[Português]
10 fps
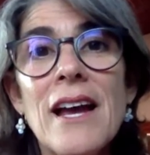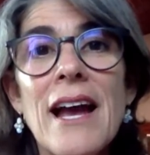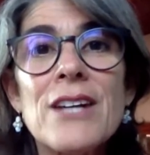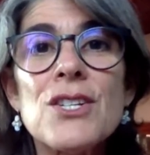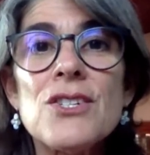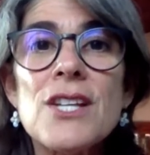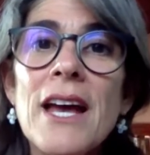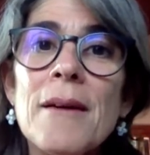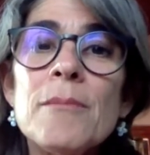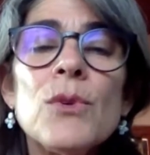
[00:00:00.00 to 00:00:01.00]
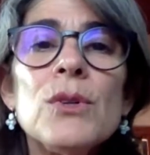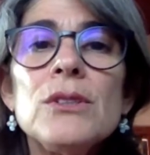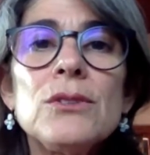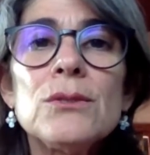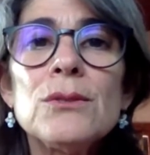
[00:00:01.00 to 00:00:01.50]
a gente é
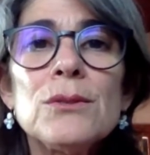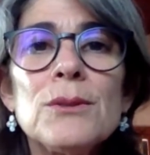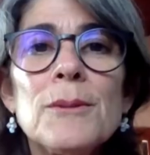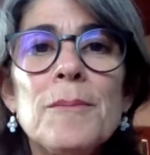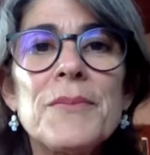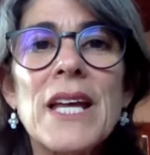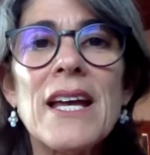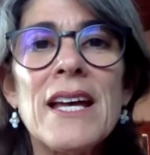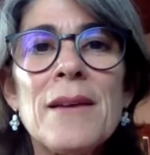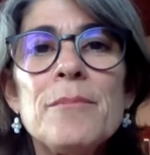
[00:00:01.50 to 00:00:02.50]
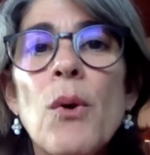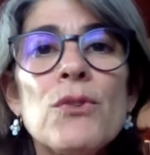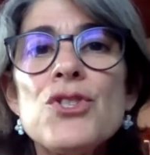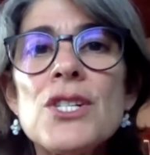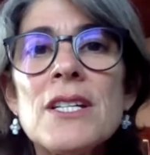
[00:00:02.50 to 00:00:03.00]
muito é,
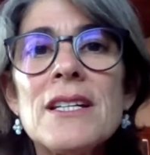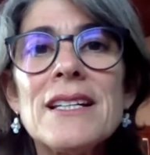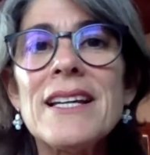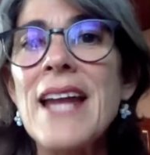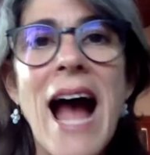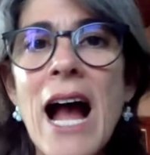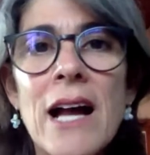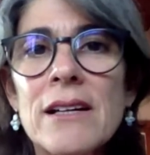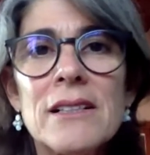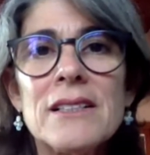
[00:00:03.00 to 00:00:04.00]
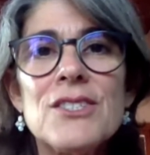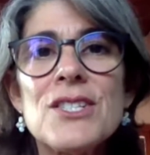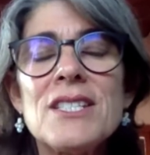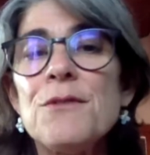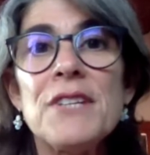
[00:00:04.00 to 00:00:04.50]
bom de criar
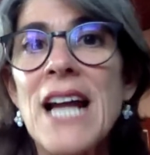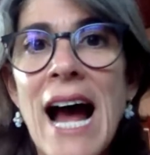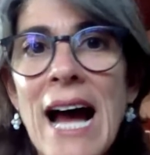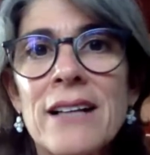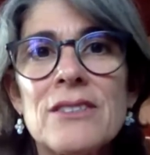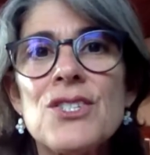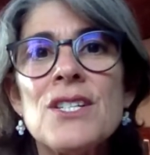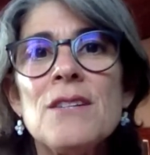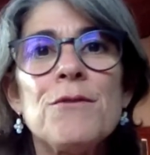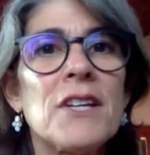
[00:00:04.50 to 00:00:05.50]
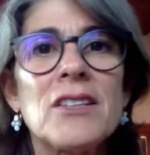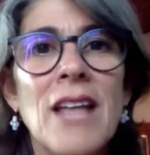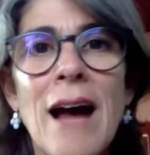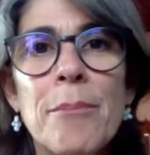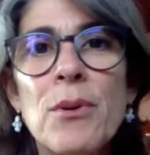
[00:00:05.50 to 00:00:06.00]
de uhum. se virar, de
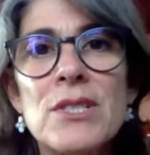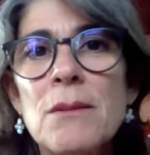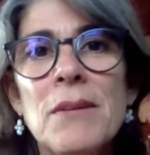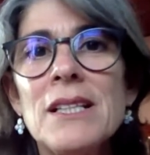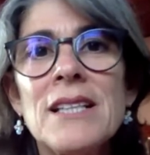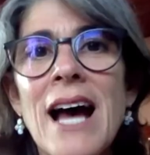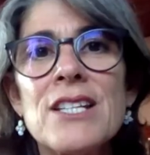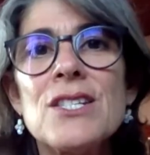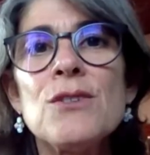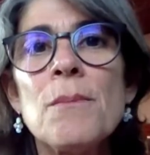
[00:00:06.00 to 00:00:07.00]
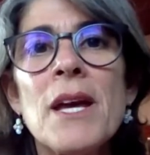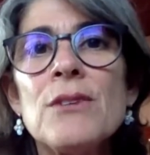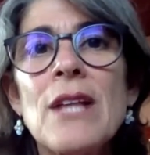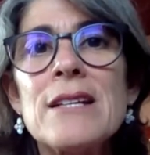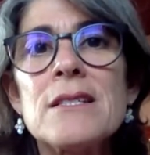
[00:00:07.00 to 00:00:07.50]
inventar possibilidades no
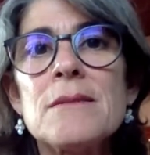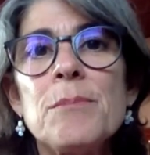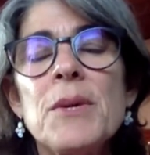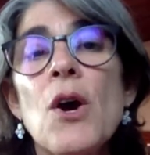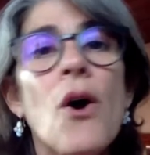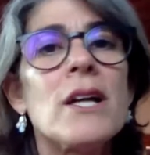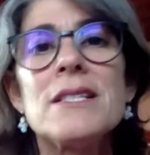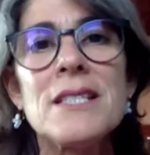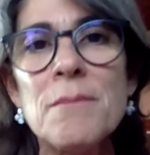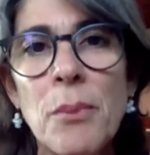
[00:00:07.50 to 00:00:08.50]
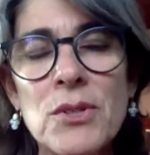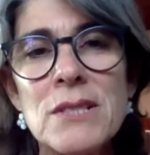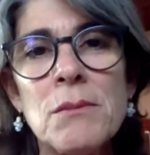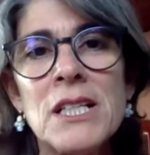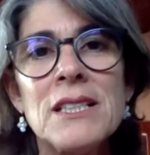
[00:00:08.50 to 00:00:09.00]
meio das piores
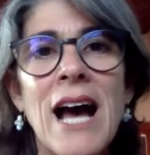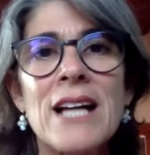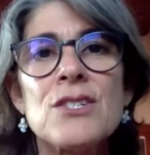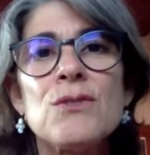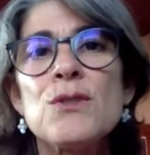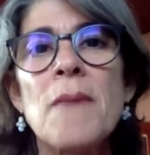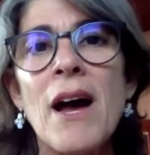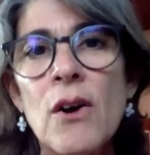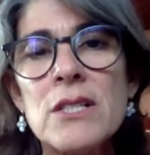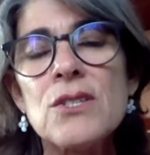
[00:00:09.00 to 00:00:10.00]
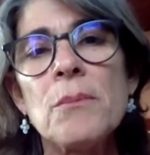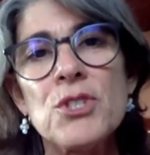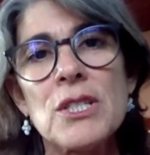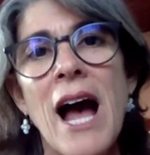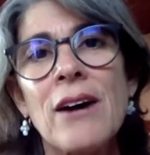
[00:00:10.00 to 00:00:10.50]
impossibilidades, dos maiores
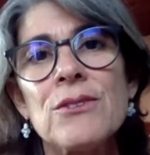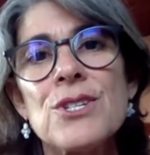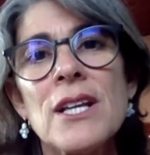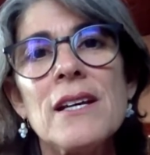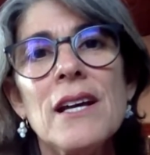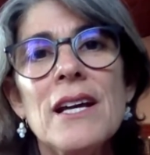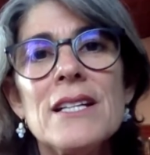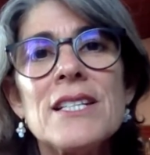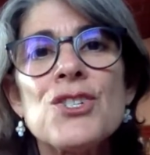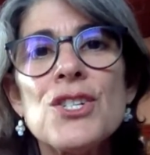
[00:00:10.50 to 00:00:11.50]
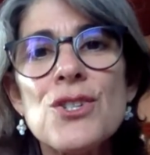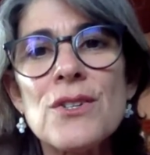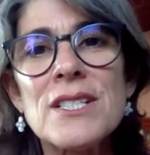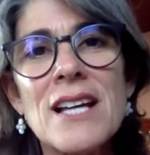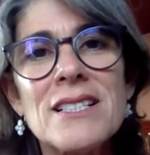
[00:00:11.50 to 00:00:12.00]
obstáculos, né? Se a gente
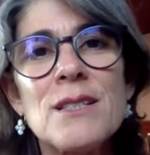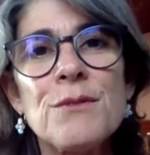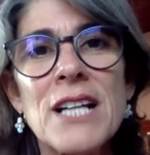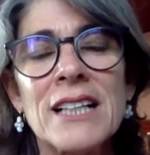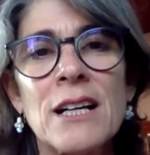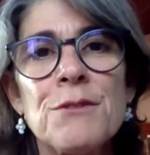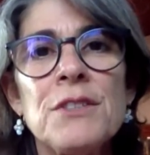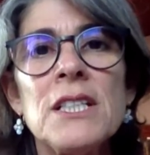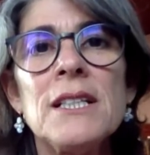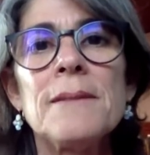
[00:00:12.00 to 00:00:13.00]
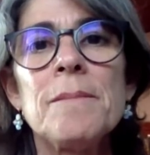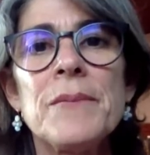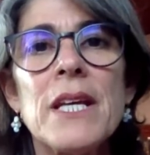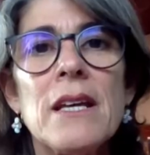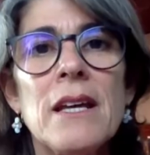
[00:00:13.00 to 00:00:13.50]
consegue se virar na vida,
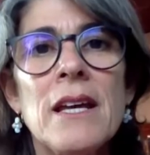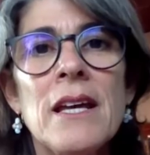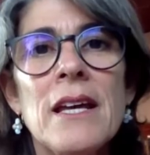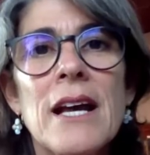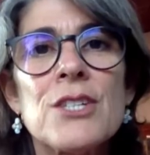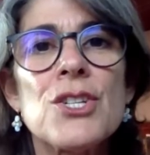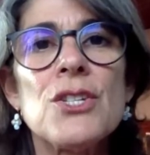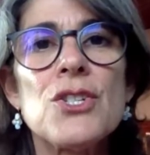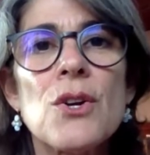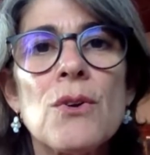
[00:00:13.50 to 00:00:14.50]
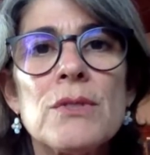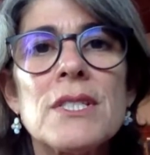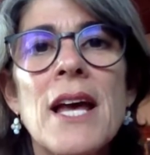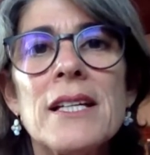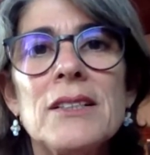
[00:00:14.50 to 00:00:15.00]
é, a gente
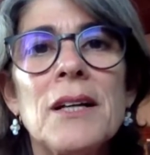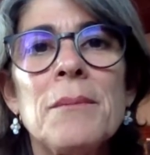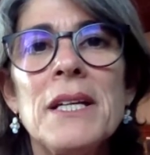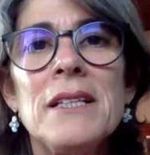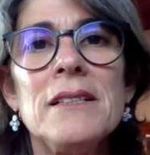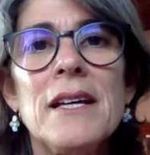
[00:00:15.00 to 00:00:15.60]
consegue também